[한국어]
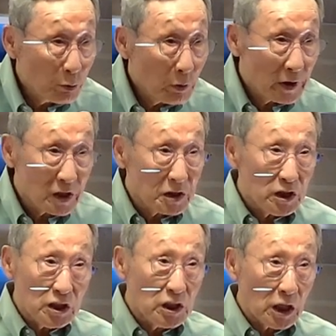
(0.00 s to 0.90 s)
왜 이건
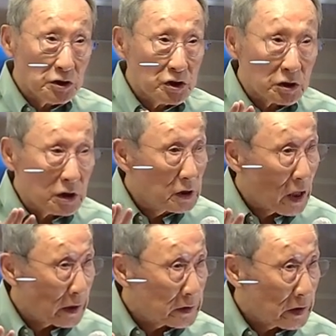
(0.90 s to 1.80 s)
인간적인 게
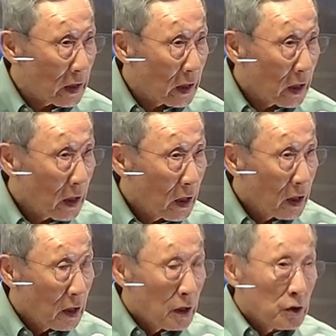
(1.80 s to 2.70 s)
아니야.
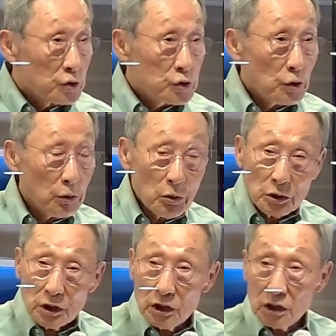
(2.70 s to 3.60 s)

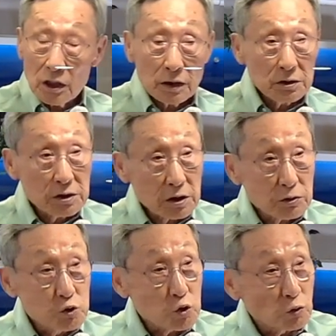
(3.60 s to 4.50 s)

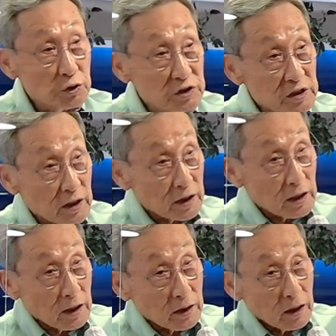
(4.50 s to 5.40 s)
초인간적
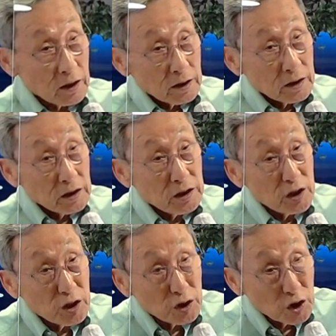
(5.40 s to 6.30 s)
존재가
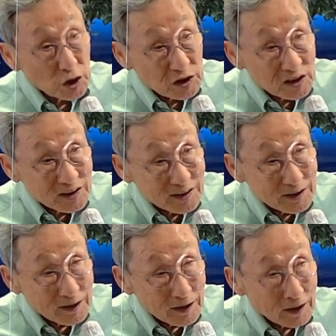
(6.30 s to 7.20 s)
있는 것
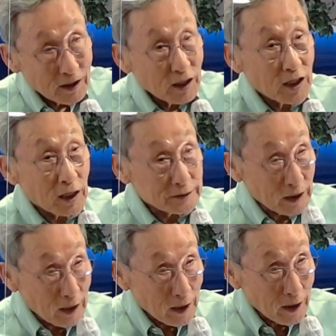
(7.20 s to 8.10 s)

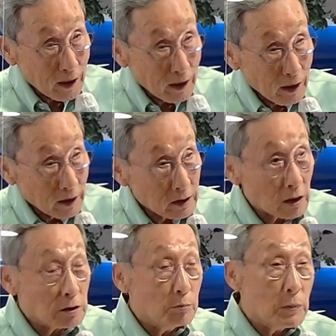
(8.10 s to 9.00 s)

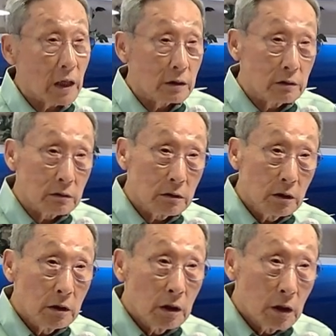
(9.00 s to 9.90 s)
같다라는 말을
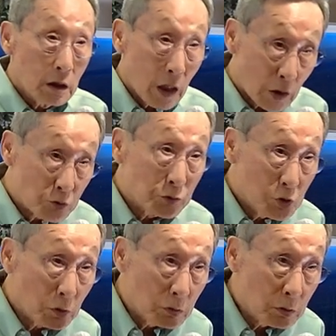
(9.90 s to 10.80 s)
할 수
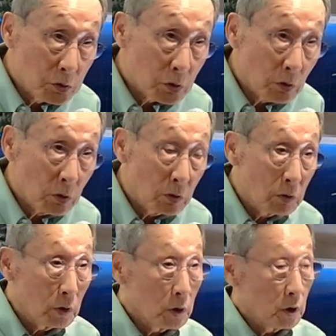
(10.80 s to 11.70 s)
있죠. 그렇죠? 네.